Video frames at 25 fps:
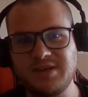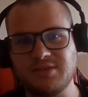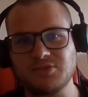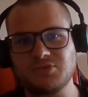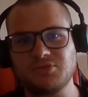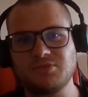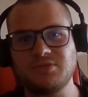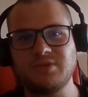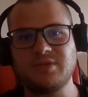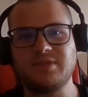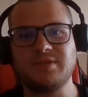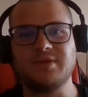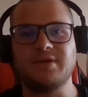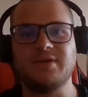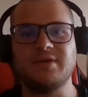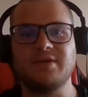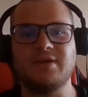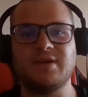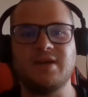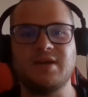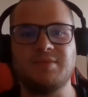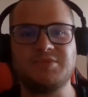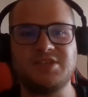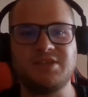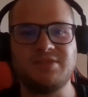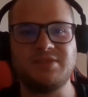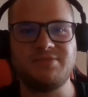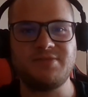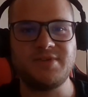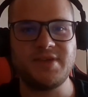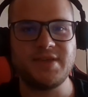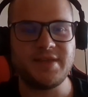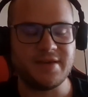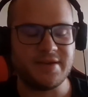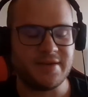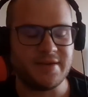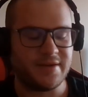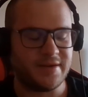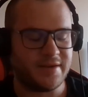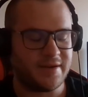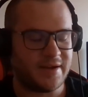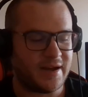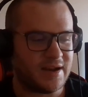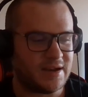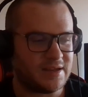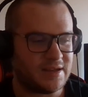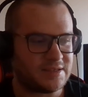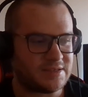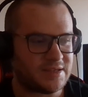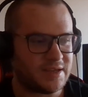Ensuite, euh, la petite fille,
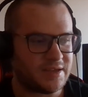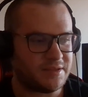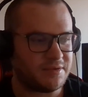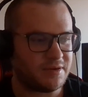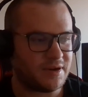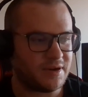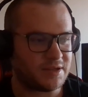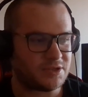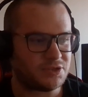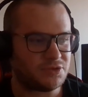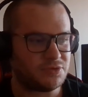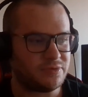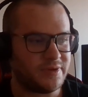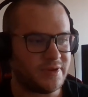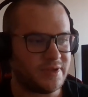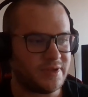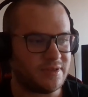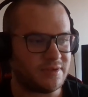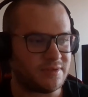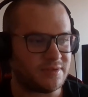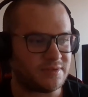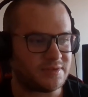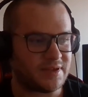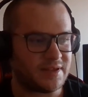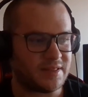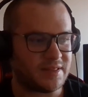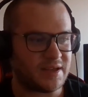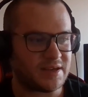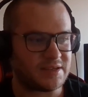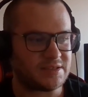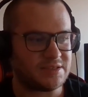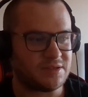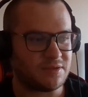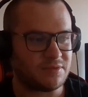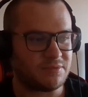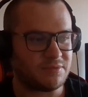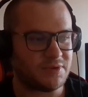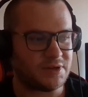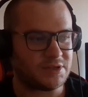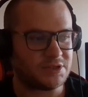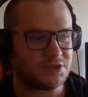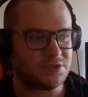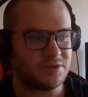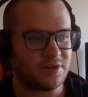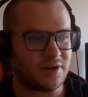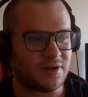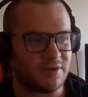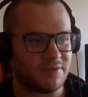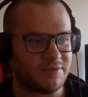elle essaye de la tuer dans un accident de voiture.